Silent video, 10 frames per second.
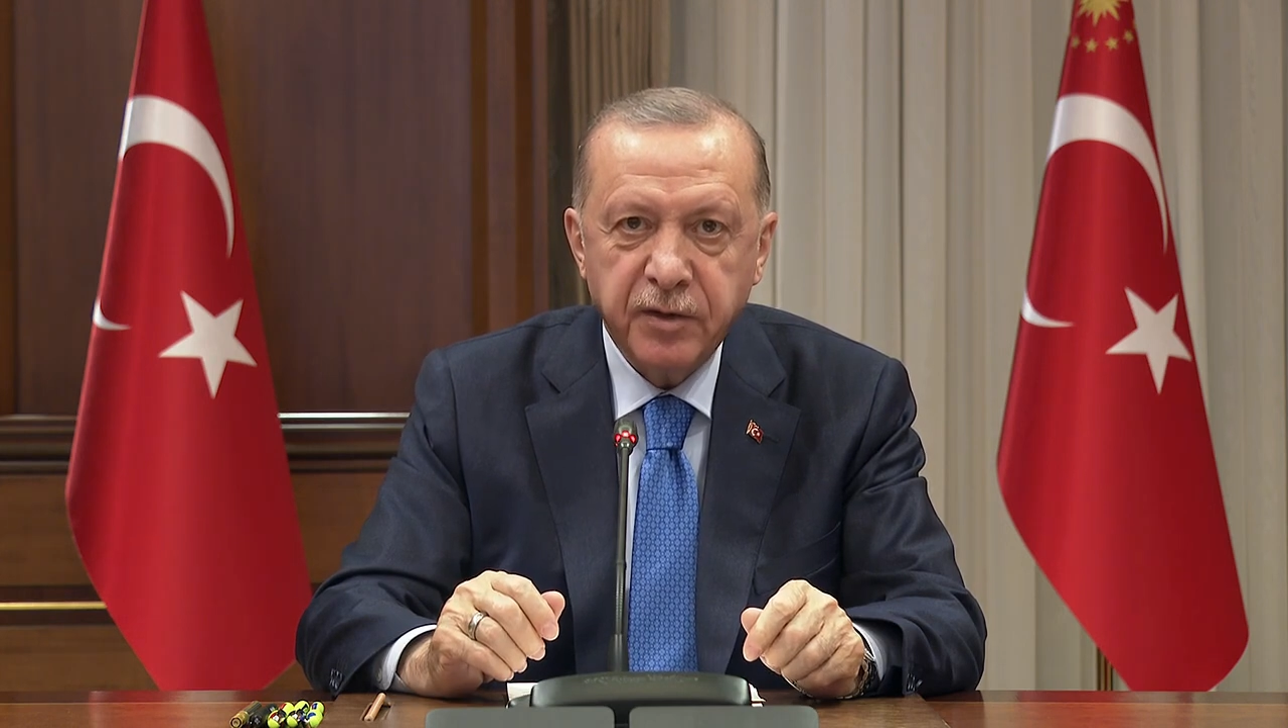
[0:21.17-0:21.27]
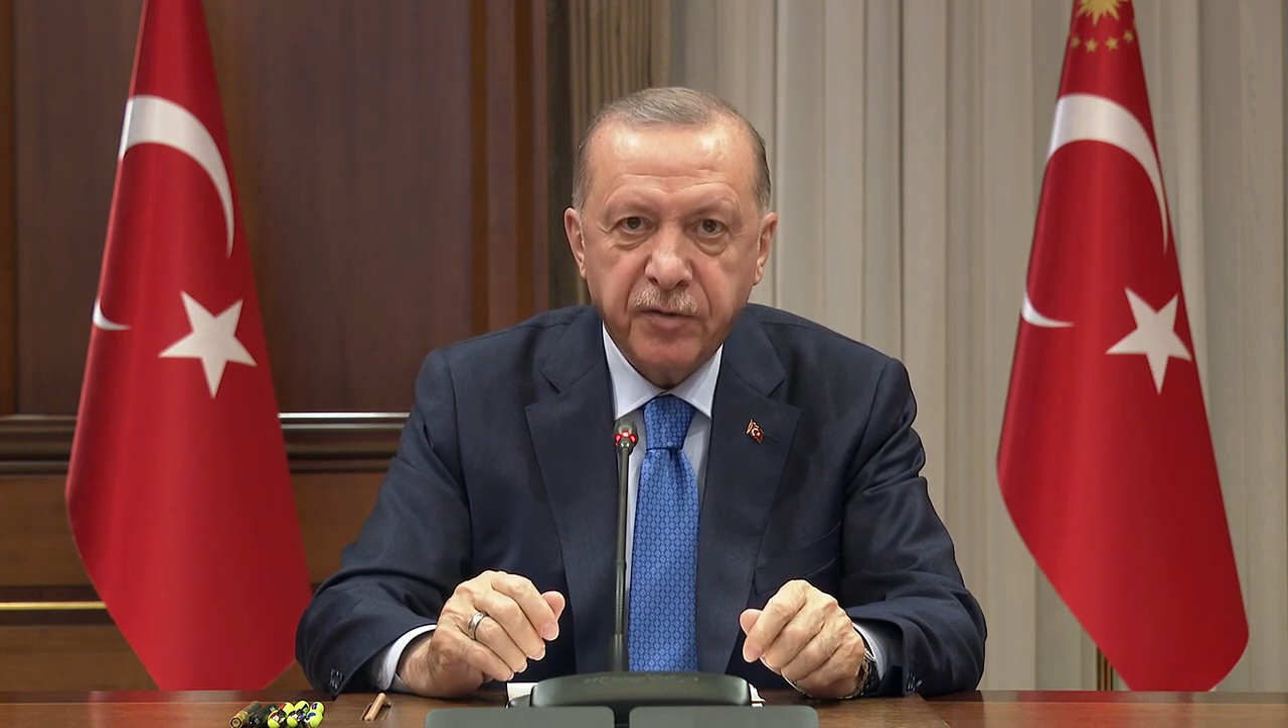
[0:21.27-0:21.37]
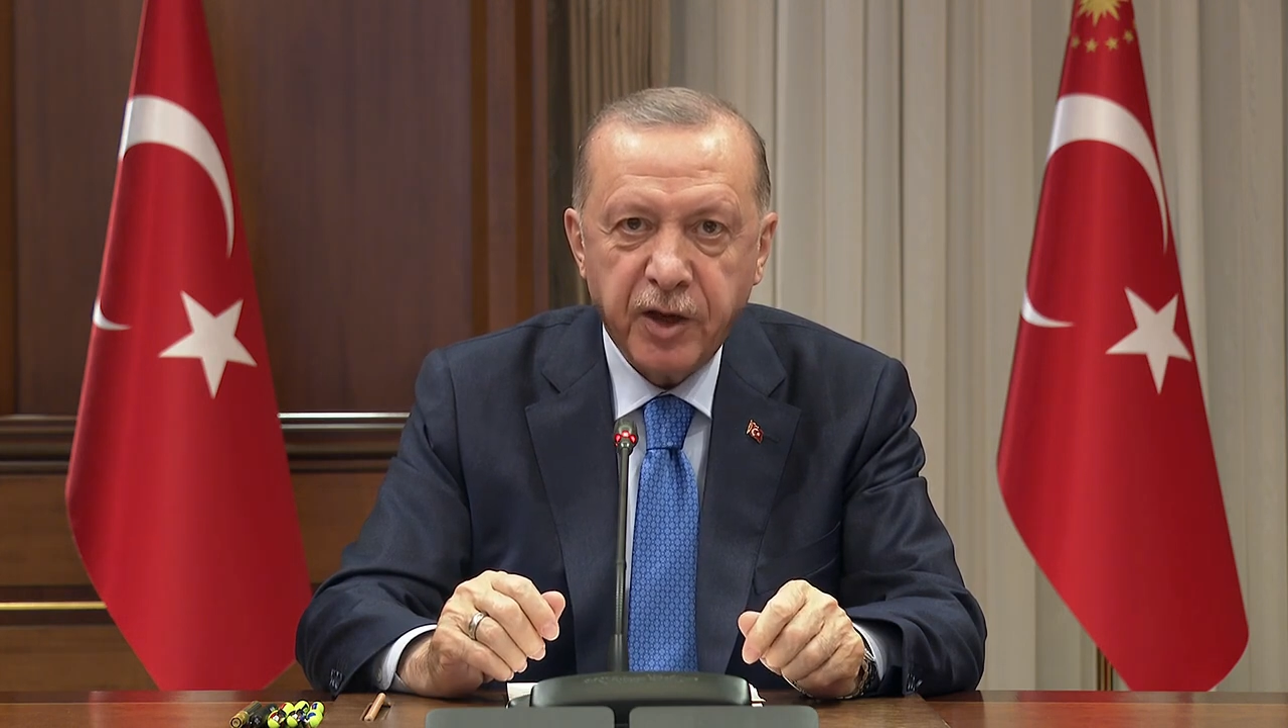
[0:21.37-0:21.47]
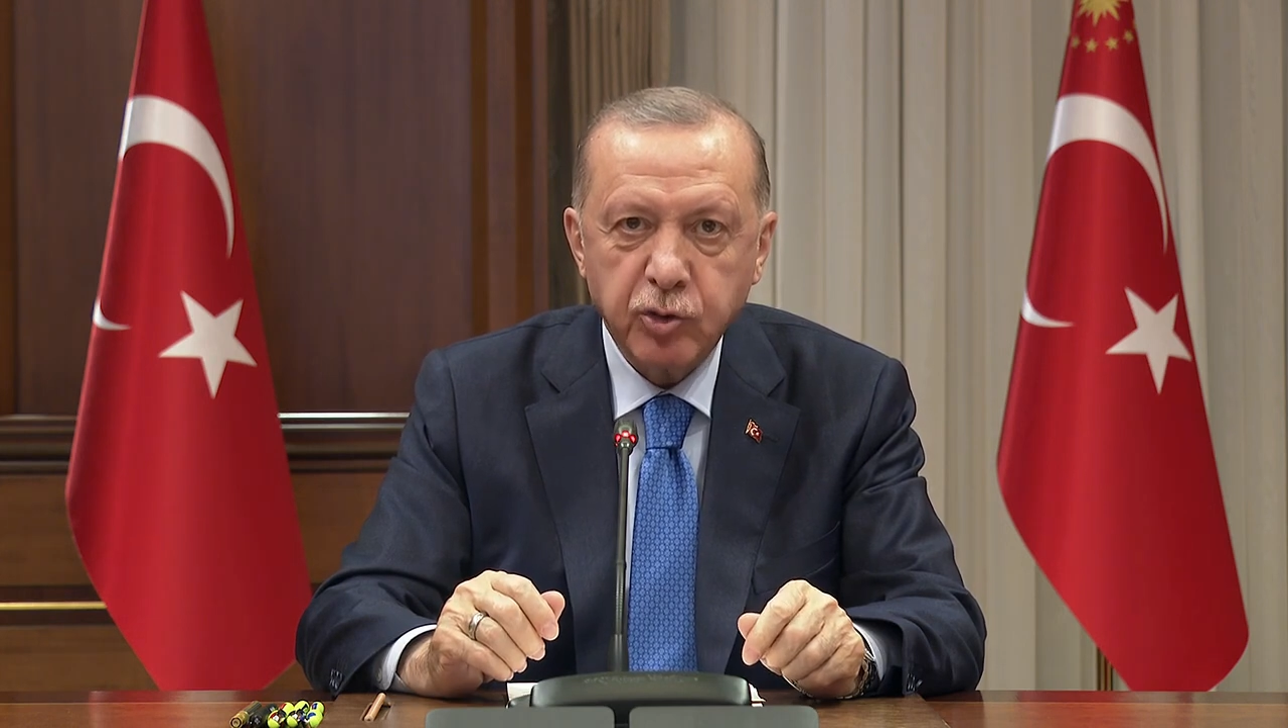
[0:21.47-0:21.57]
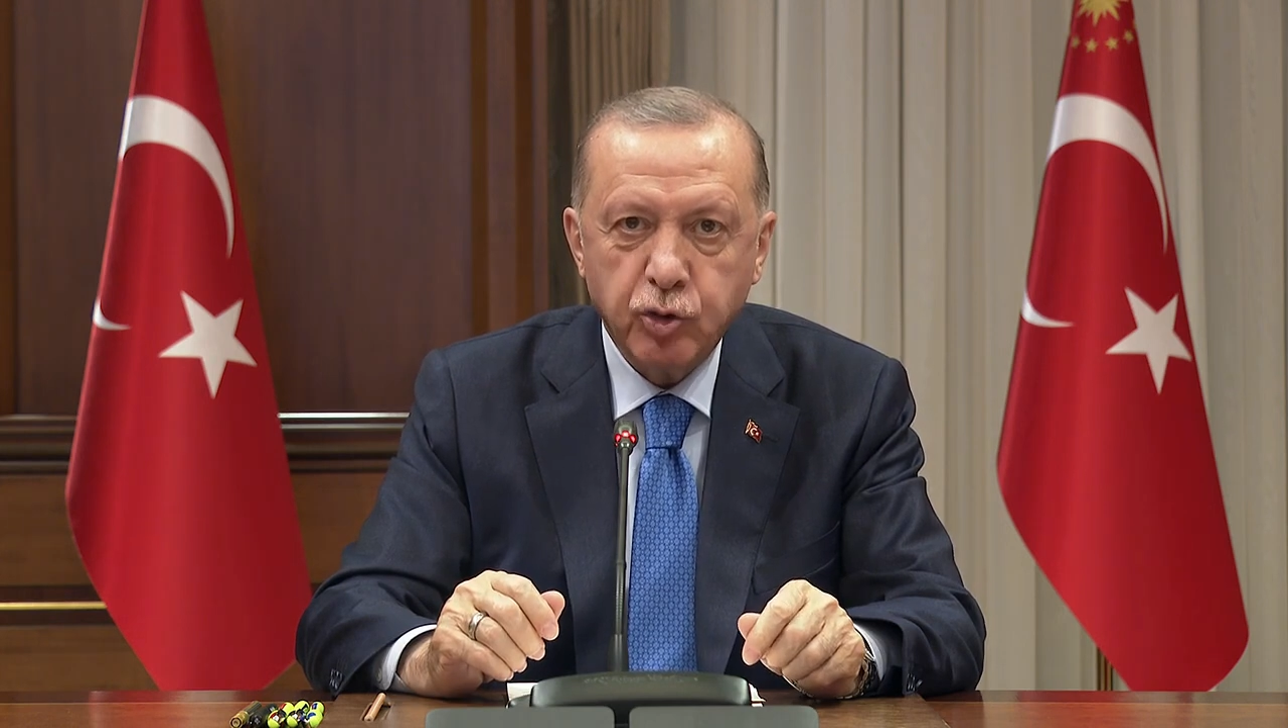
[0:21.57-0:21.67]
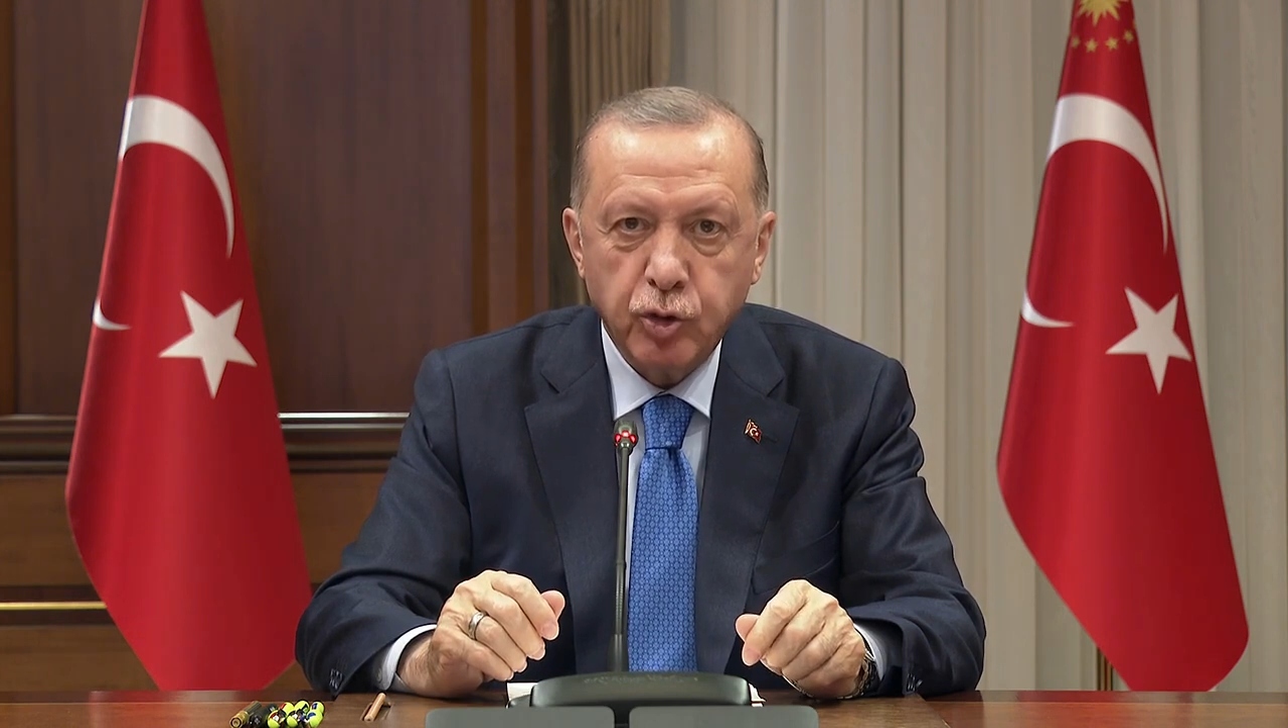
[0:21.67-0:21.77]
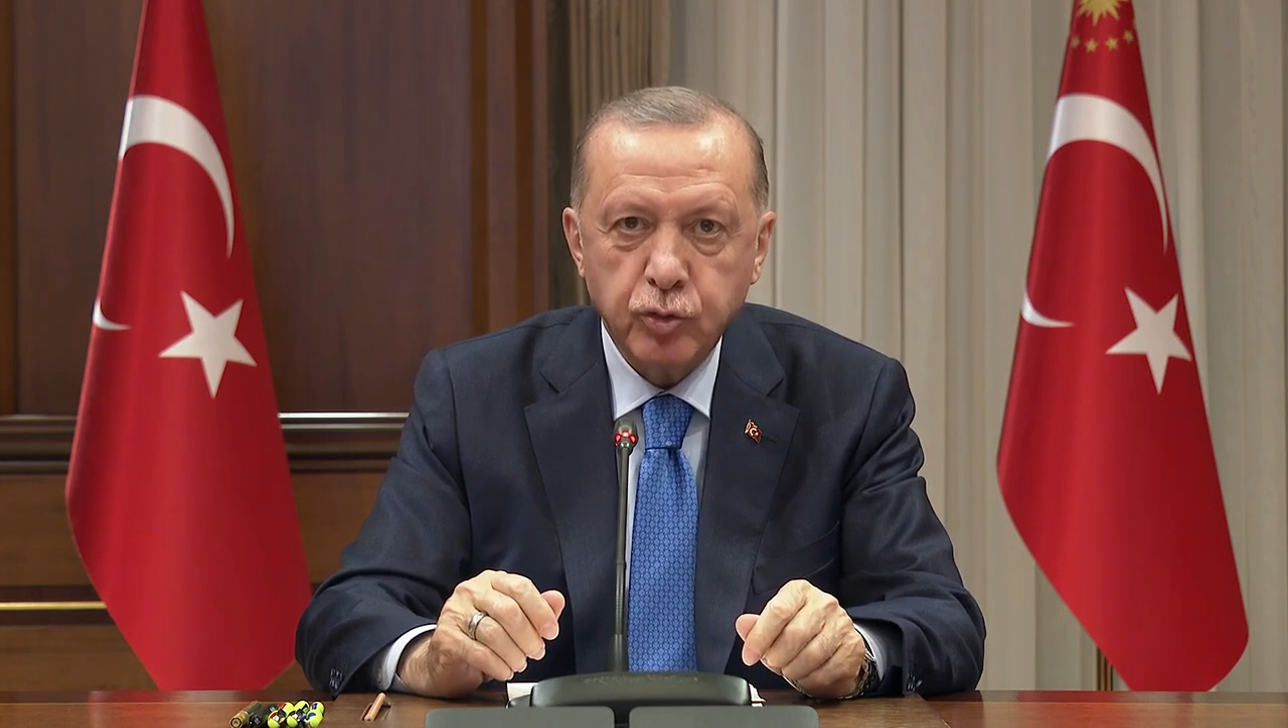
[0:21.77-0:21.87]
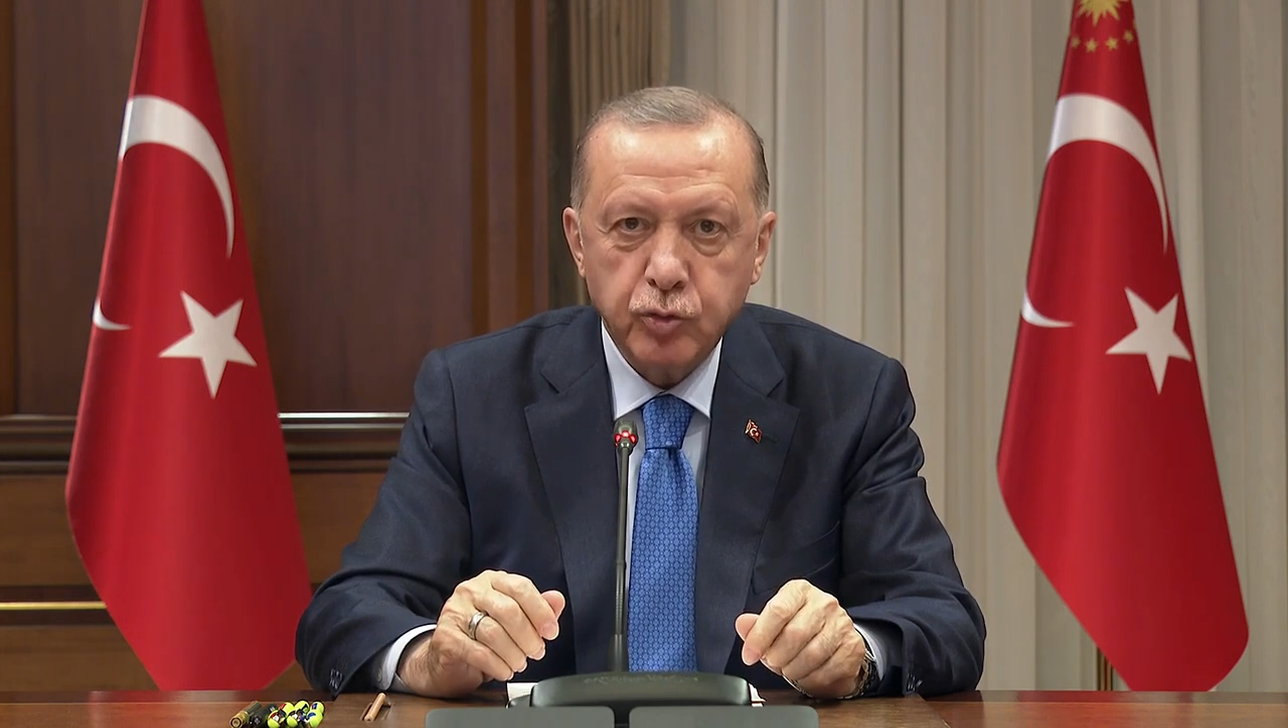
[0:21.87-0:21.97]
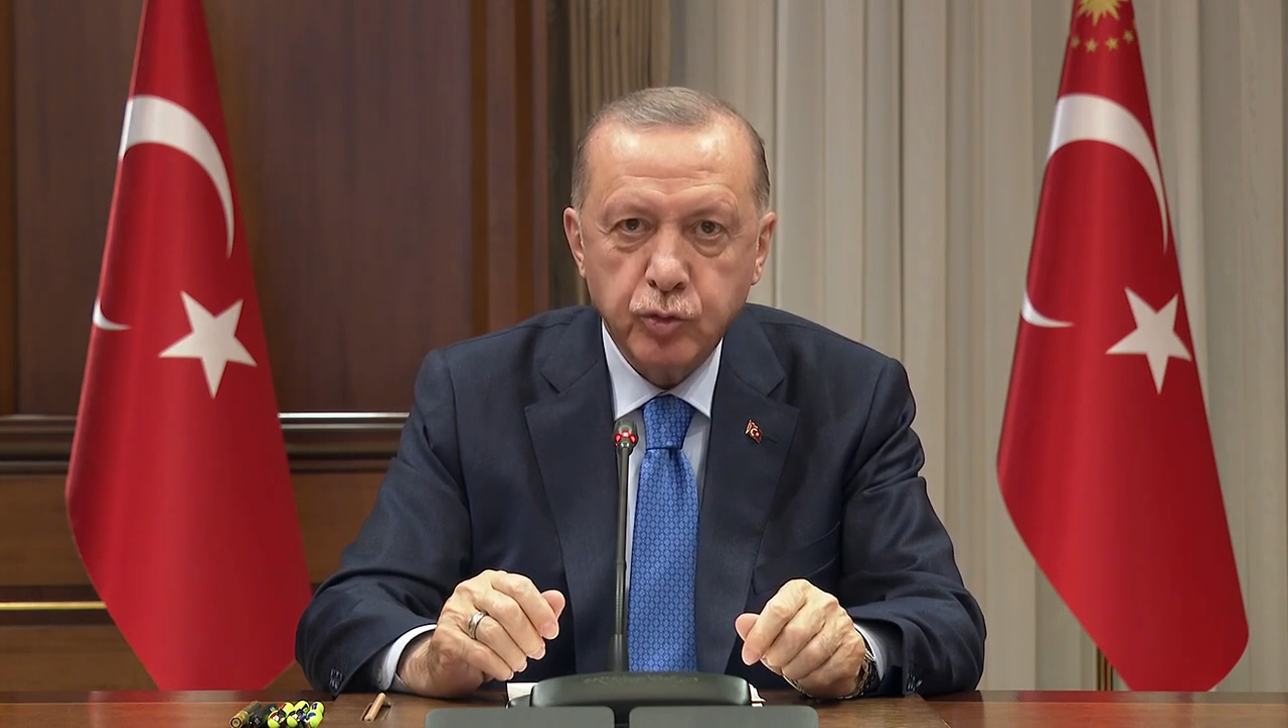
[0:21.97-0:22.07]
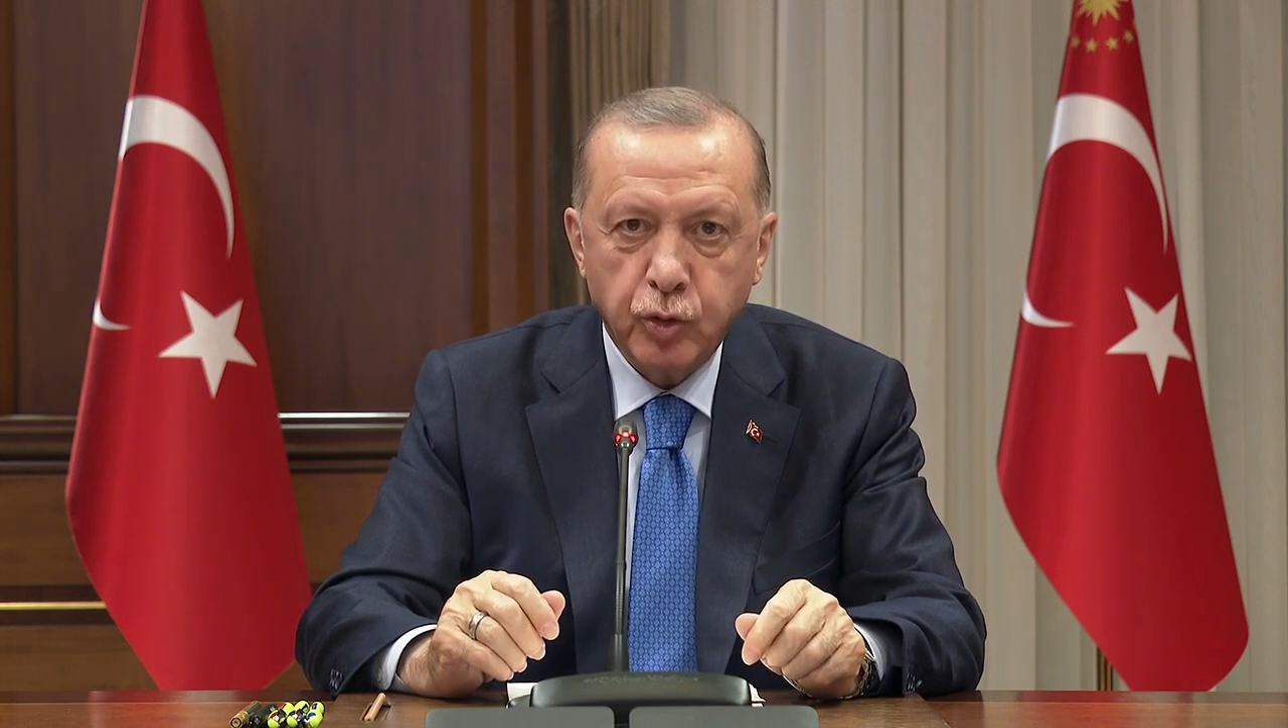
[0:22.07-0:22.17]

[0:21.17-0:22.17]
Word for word: Falcon